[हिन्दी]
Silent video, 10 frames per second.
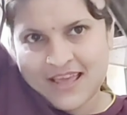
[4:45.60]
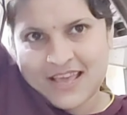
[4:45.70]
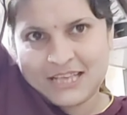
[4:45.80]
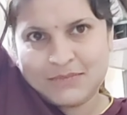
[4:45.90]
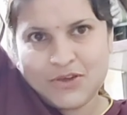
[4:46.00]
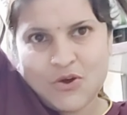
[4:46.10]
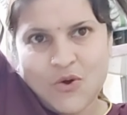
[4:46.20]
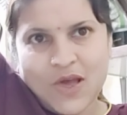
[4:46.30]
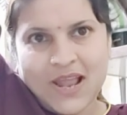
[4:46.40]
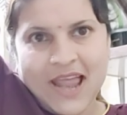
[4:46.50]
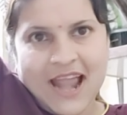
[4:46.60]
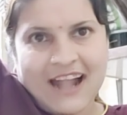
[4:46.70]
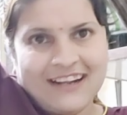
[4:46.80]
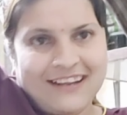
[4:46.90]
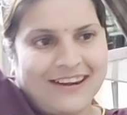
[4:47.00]
इसमें ऑयल
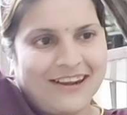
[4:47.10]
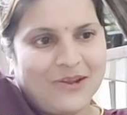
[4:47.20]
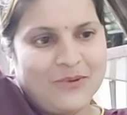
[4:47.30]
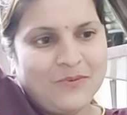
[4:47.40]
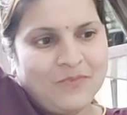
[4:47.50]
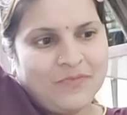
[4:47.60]
ऐड कर रही हूँ